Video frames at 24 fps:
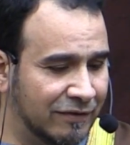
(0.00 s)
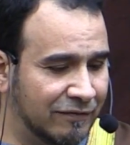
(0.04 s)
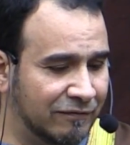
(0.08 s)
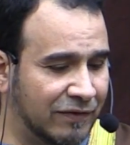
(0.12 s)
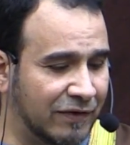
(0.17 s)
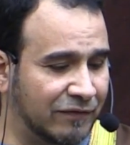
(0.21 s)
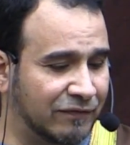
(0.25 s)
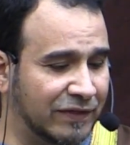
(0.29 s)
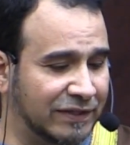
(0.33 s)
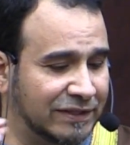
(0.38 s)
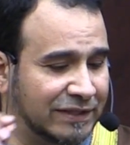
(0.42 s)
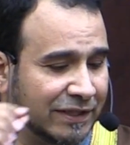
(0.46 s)

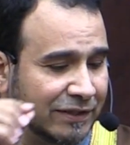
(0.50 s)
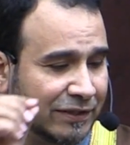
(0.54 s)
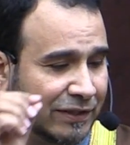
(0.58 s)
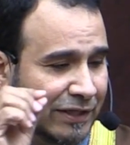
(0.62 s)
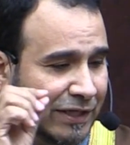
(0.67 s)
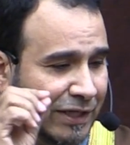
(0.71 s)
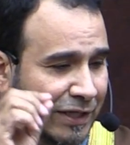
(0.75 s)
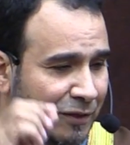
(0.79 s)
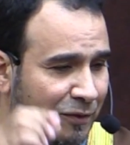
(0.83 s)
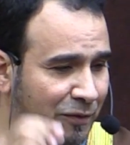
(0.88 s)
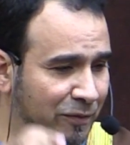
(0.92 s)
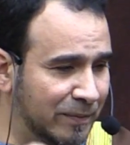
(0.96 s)

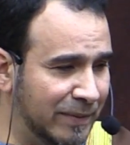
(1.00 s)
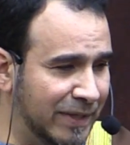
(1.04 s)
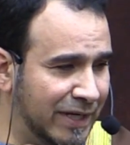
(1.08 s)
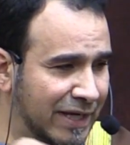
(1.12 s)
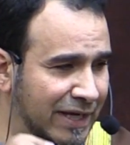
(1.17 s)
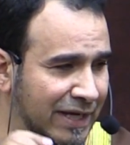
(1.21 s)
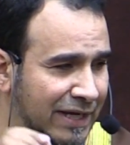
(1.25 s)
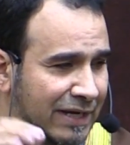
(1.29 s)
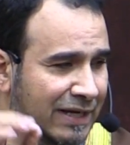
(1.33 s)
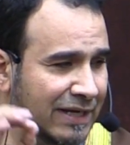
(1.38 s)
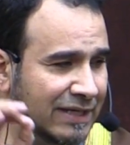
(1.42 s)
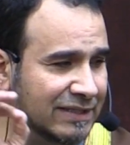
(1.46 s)

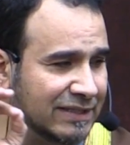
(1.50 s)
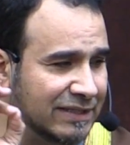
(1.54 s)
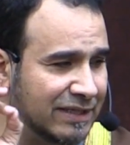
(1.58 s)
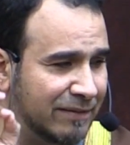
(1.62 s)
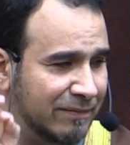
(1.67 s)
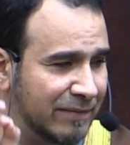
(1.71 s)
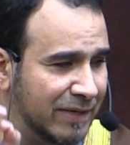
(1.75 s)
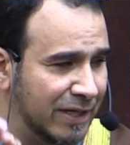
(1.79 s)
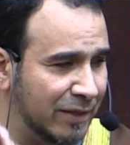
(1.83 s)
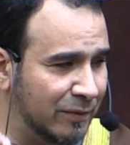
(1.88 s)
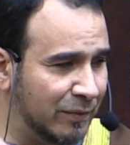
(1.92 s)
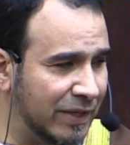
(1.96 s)
ففتقناهما أن
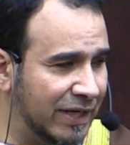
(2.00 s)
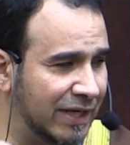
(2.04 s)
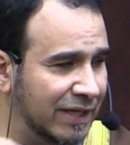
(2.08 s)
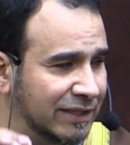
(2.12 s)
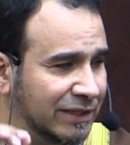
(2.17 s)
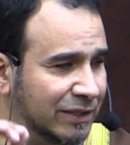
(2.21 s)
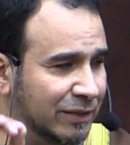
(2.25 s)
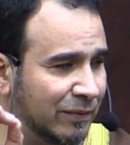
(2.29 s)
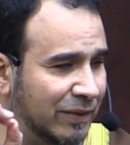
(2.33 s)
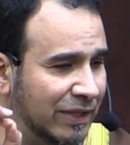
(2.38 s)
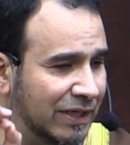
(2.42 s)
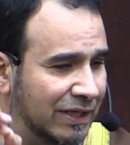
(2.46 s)

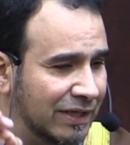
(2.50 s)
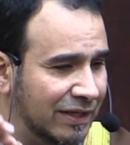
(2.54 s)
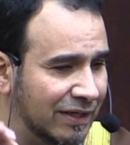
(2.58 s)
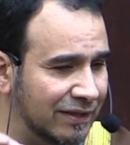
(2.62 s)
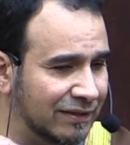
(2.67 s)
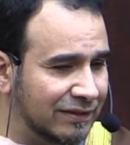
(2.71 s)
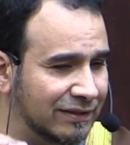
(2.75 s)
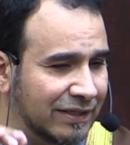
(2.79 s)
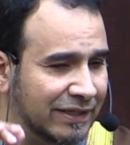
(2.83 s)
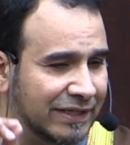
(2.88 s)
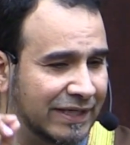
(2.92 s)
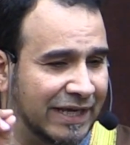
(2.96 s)
السماوات
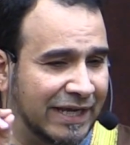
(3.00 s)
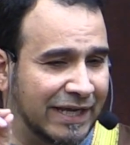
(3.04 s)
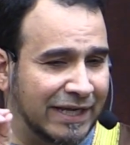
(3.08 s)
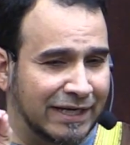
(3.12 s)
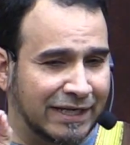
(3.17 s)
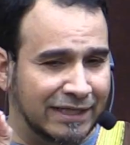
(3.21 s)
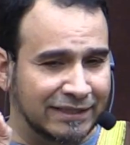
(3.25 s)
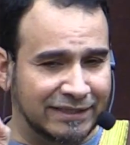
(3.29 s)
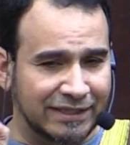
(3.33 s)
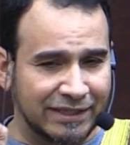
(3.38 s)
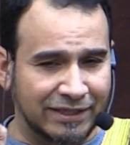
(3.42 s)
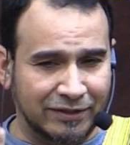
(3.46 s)
والأرض
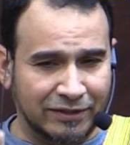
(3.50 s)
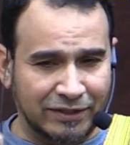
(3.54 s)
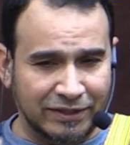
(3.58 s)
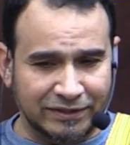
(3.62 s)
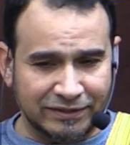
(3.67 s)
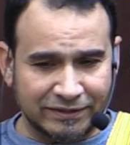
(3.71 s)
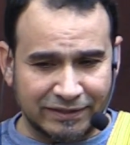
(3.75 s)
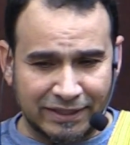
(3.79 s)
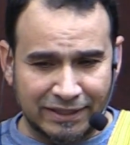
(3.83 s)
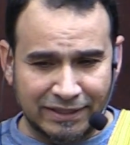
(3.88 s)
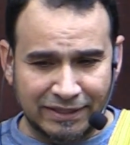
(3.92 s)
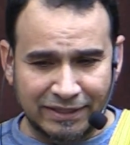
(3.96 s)
كانتا
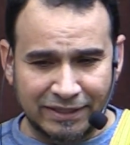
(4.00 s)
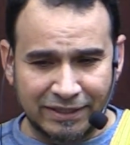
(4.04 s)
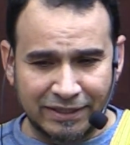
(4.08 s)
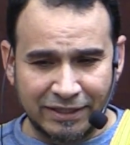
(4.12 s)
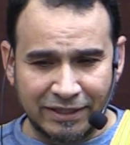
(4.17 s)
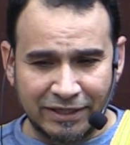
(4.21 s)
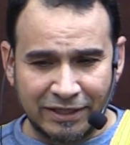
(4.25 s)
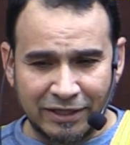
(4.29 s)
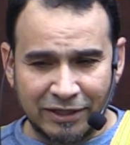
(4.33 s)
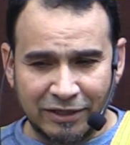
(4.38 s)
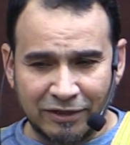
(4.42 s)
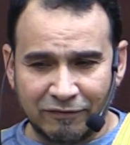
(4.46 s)
رتقا
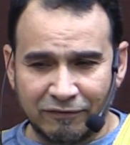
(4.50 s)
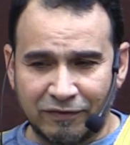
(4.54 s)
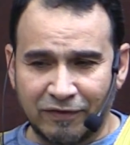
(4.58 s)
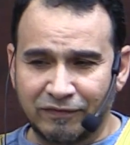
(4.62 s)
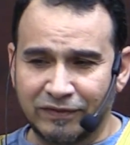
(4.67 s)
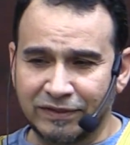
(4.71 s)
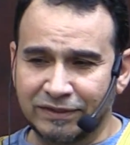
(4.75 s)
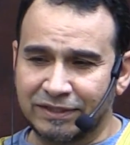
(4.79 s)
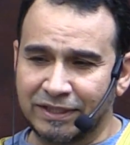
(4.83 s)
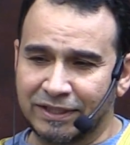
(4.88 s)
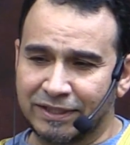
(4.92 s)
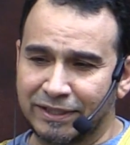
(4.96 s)

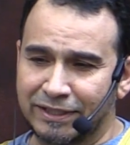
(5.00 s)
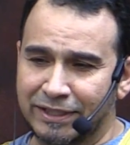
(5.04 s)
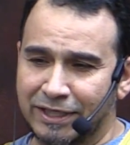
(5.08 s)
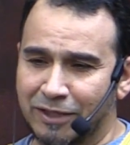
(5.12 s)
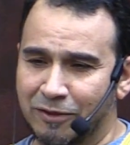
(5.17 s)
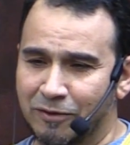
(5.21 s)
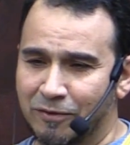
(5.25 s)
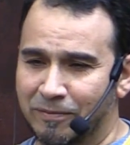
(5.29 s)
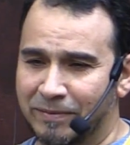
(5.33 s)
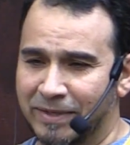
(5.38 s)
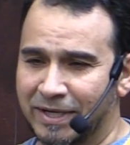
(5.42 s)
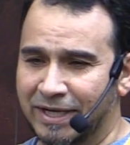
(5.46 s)

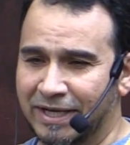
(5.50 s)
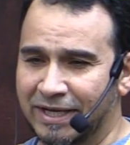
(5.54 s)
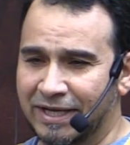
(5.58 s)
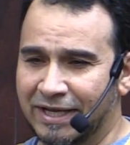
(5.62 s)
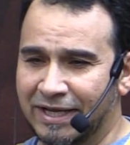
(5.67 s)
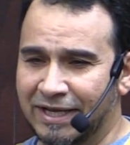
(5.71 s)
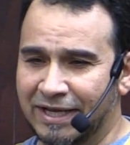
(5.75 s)
ففتقناهما